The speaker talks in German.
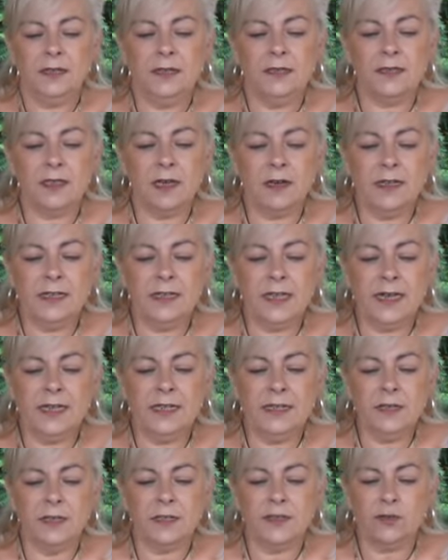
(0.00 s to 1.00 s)
Die Zahlen
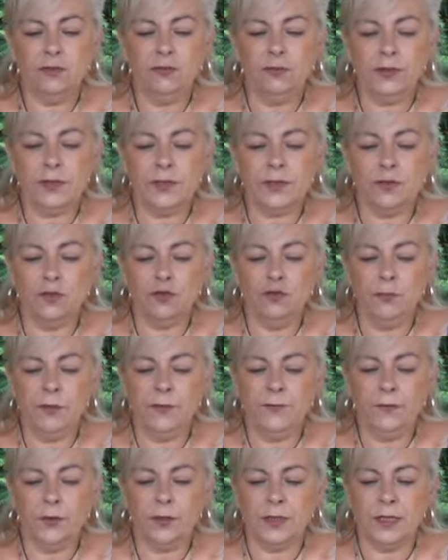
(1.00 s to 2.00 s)
gelten als gutes
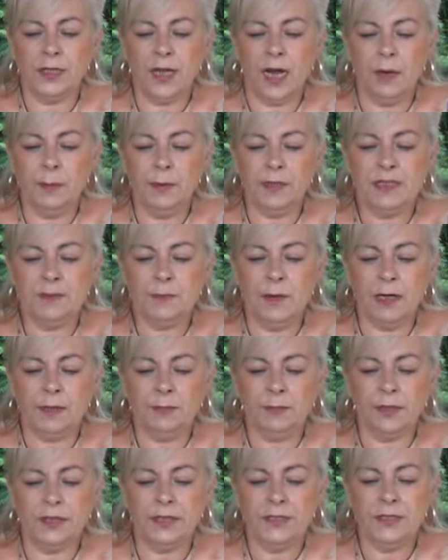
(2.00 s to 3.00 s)
Omen für den
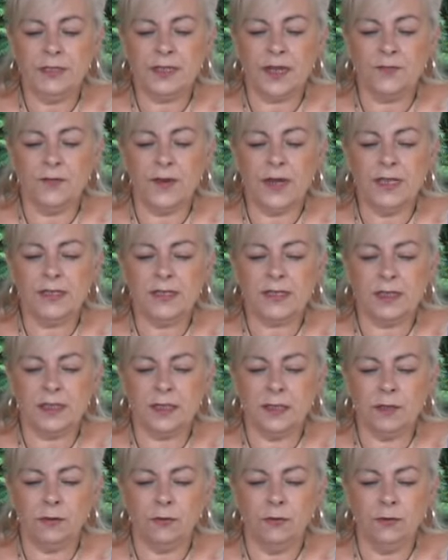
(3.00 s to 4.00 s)
Arbeitsmarktbericht der
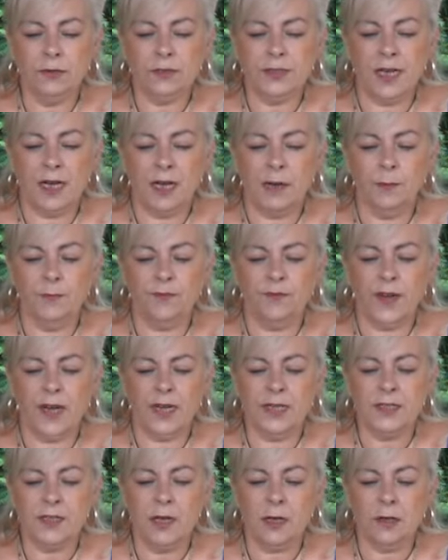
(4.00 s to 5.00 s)
VS-Regierung, der am
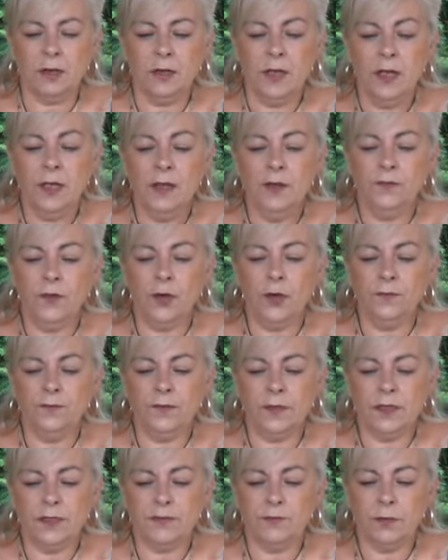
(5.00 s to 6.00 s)
Freitag
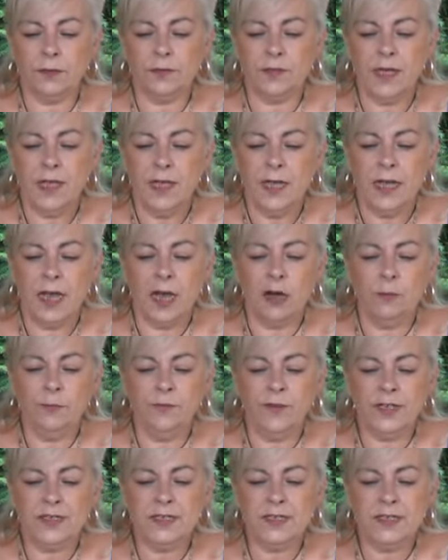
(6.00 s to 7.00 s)
veröffentlicht wird. Er
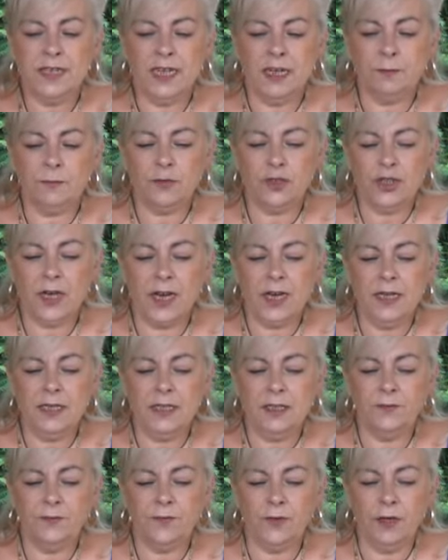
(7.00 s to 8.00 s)
umfasst neben Stellen
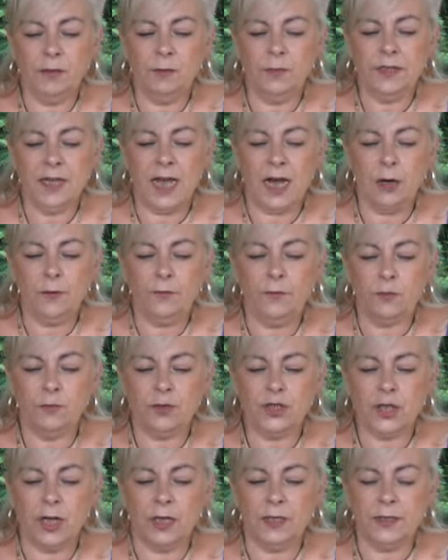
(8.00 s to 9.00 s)
in Firmen auch vom
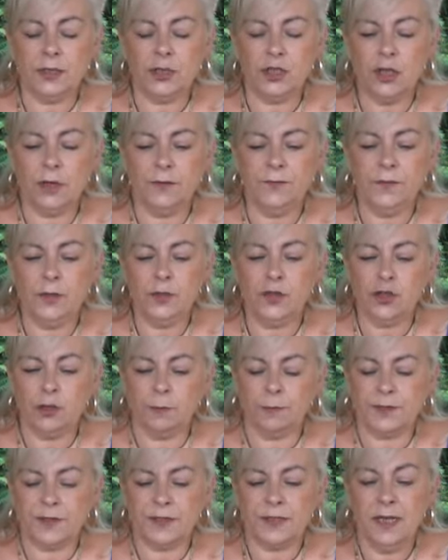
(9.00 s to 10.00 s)
Staat geschaffene
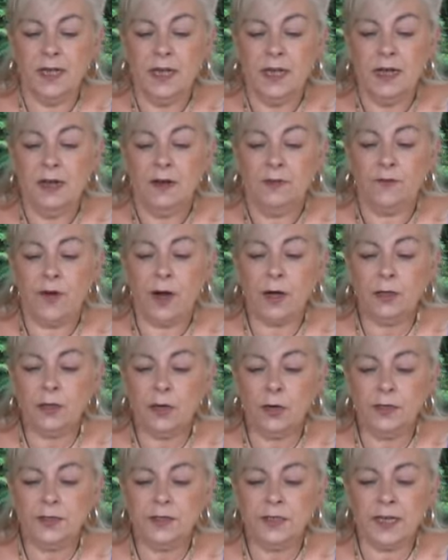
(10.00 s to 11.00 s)
Jobs.
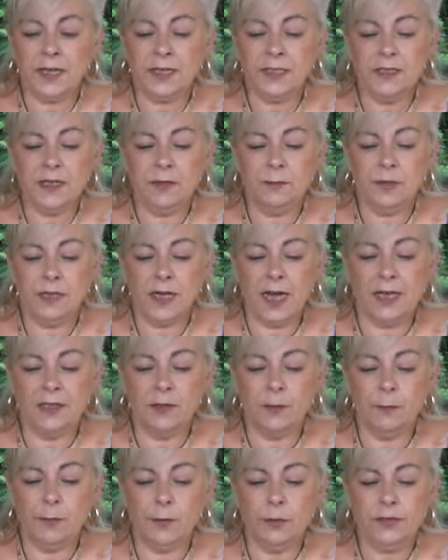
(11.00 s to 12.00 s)
Fachleute rechnen mit
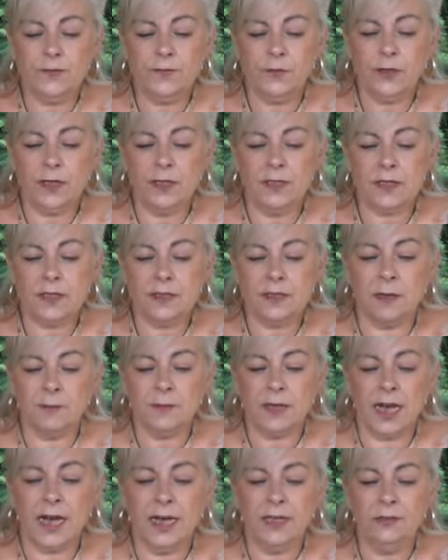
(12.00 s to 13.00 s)
einem Plus von
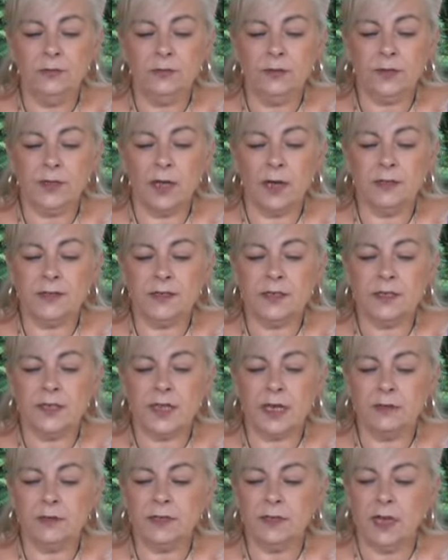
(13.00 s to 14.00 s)
insgesamt
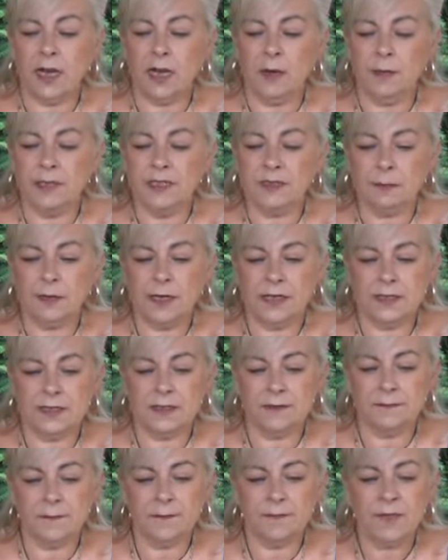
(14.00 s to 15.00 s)
180.000
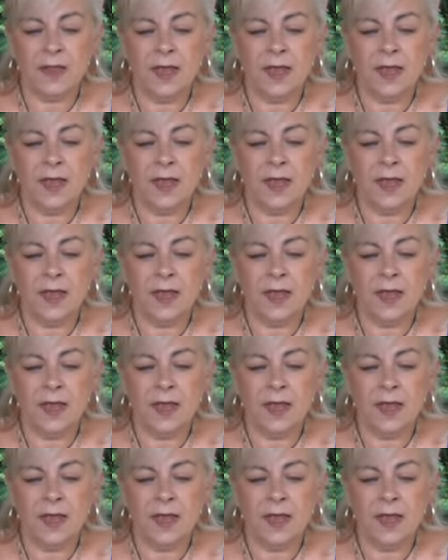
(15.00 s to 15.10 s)
Arbeitsplätzen.